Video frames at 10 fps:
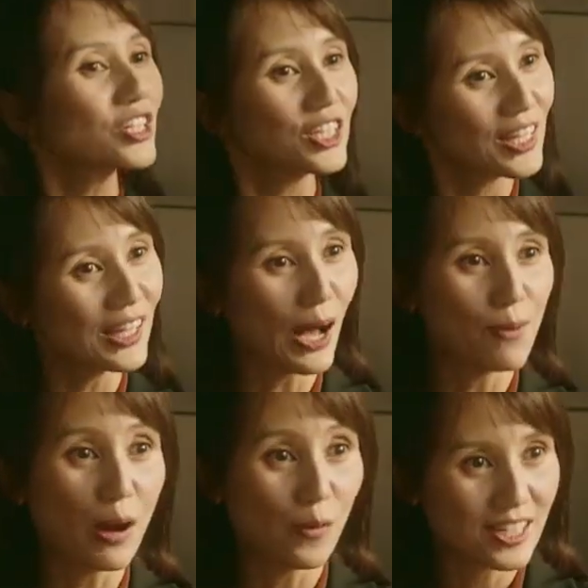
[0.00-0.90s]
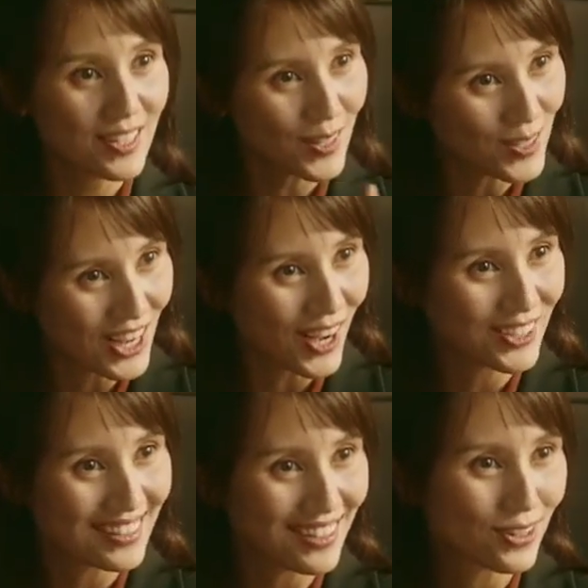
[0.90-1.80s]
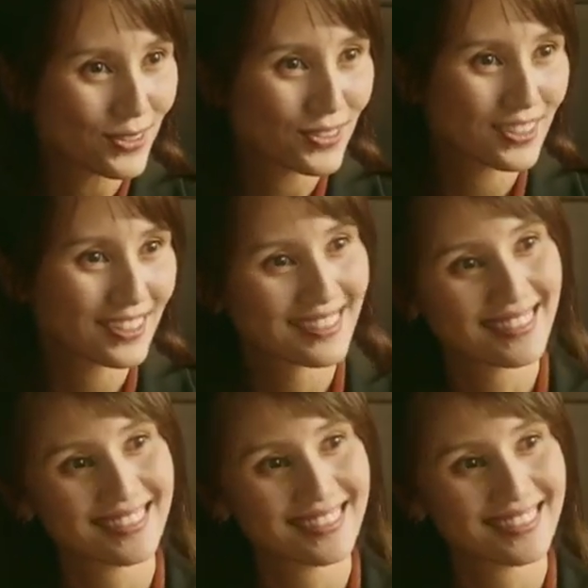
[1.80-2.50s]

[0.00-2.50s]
我要是你的老板，我现在就炒你的鱿鱼。